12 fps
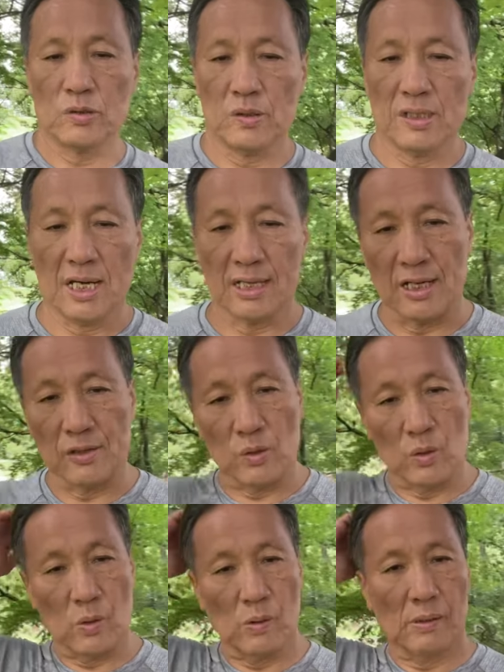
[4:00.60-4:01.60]
の中
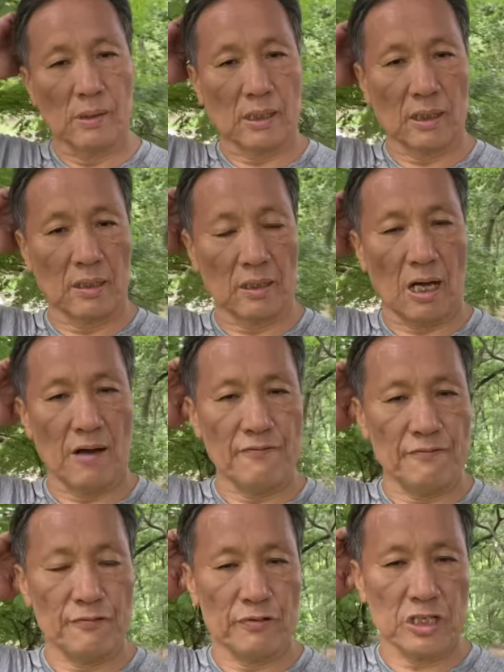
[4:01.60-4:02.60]
の
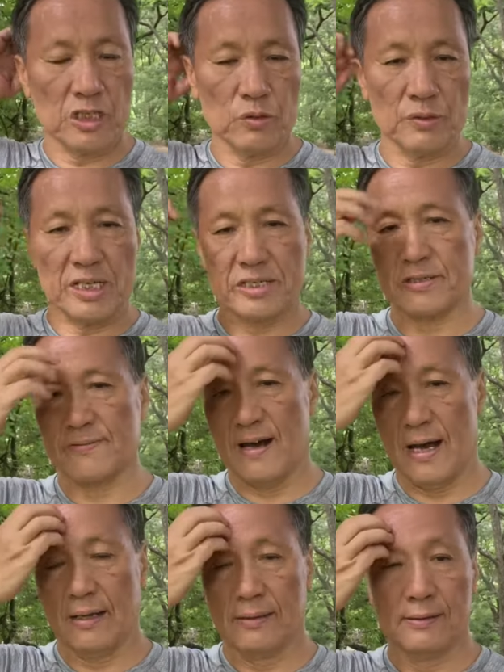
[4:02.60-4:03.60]
ンフフィットネスは、
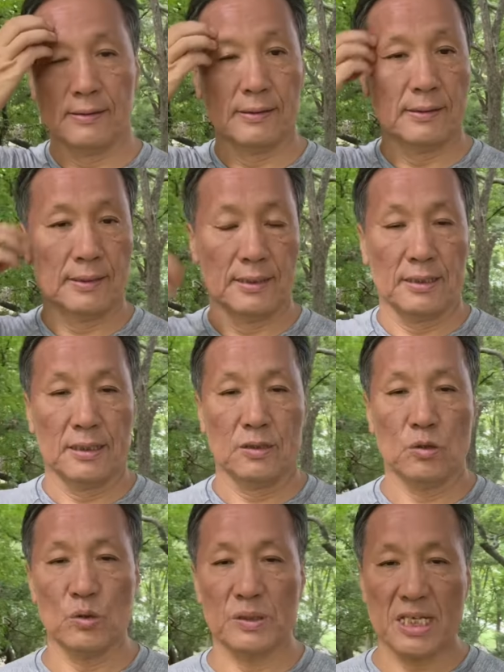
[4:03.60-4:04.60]

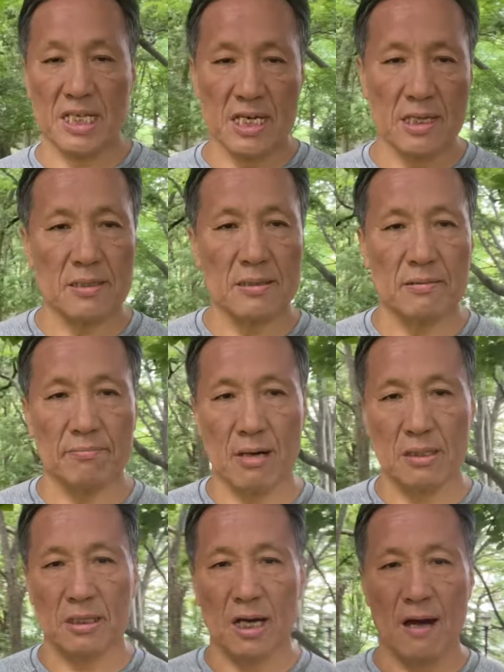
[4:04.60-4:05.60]
当然に、
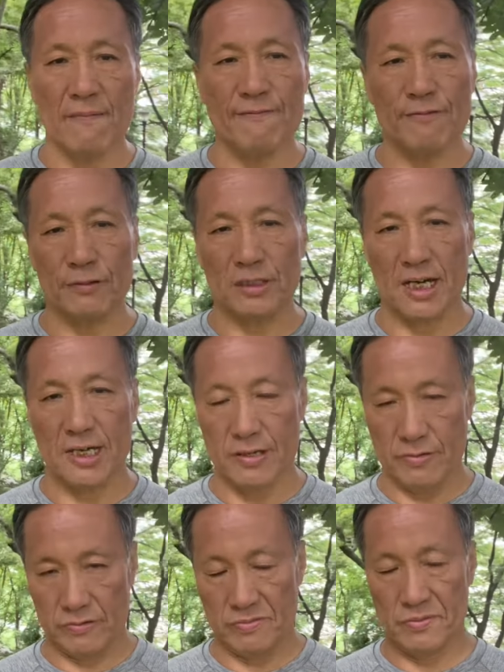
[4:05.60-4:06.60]
まずカンフでき
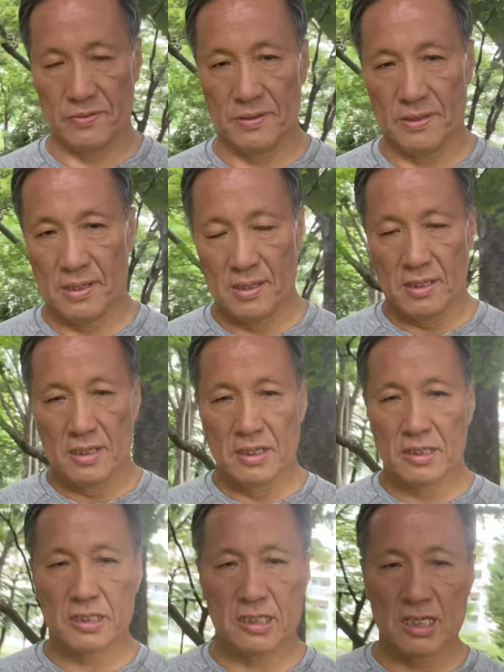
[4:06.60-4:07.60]
る。
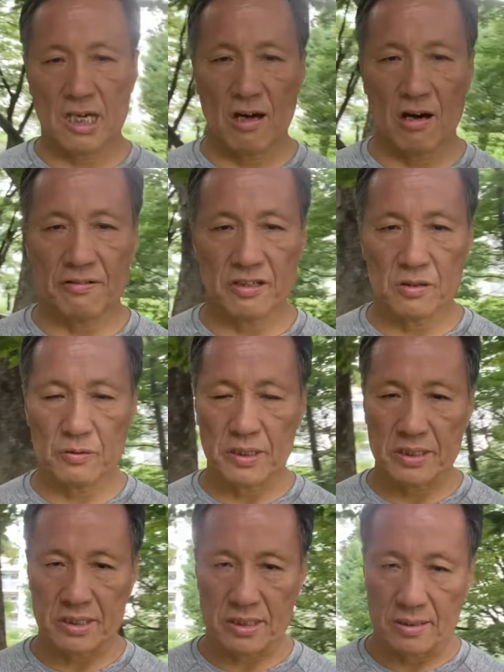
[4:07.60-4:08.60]
次は
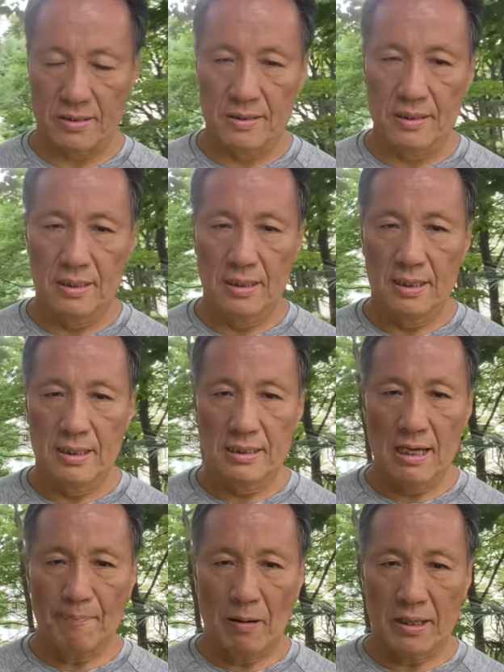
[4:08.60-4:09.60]
フィットネス。
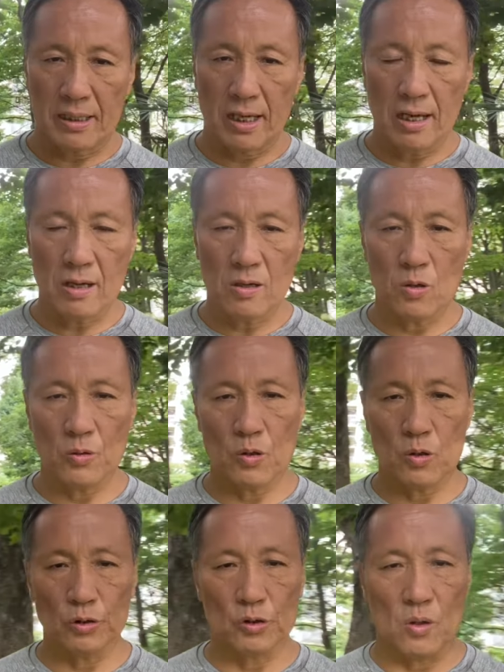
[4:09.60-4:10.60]
やっぱり健康の
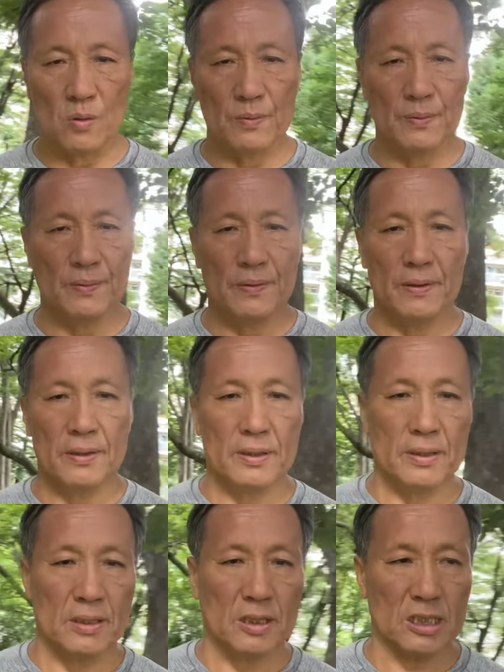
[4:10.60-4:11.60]
こと。
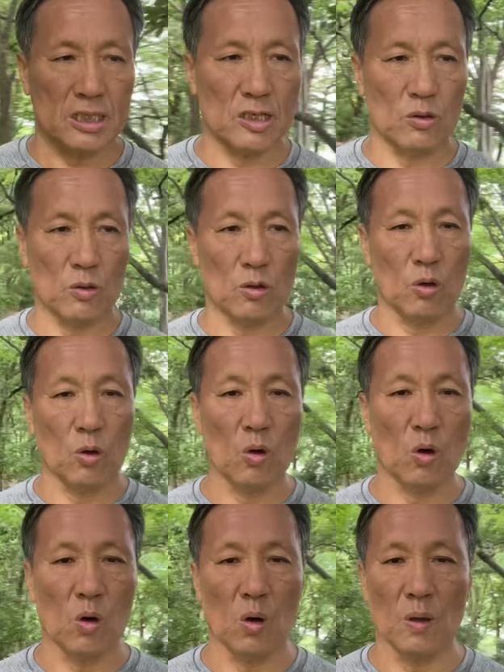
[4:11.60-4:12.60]
いろいろ方
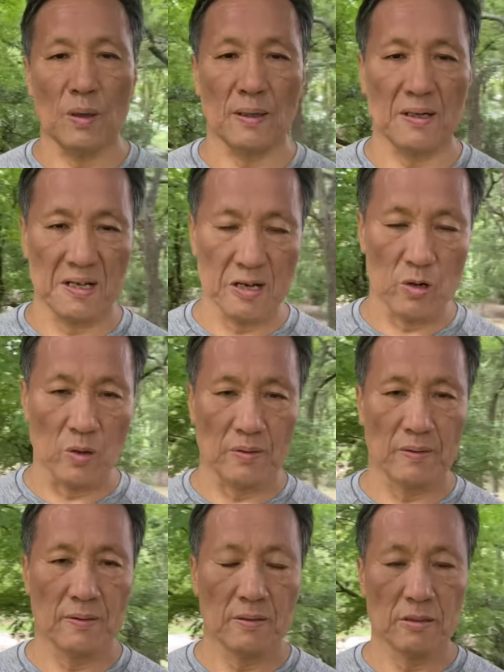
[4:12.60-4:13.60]
法、理論、
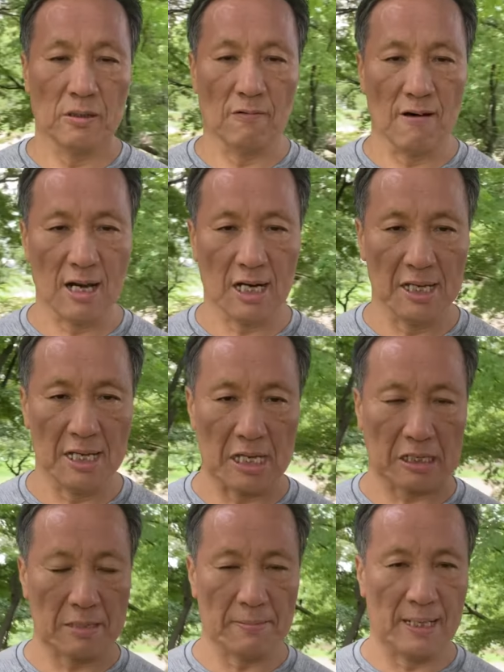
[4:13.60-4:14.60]
わかん
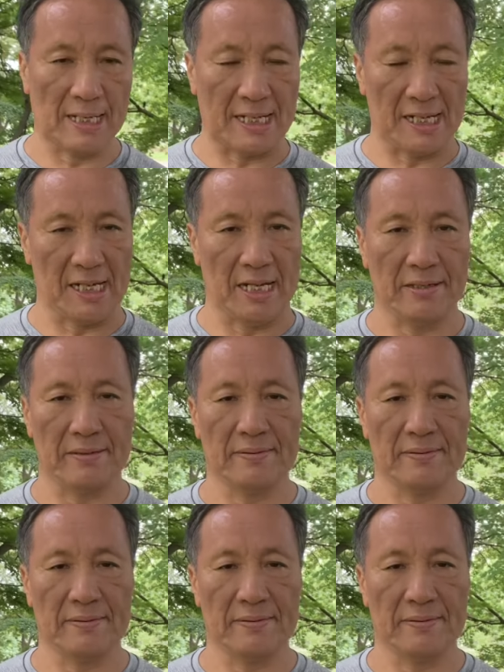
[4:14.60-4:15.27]
なければならない。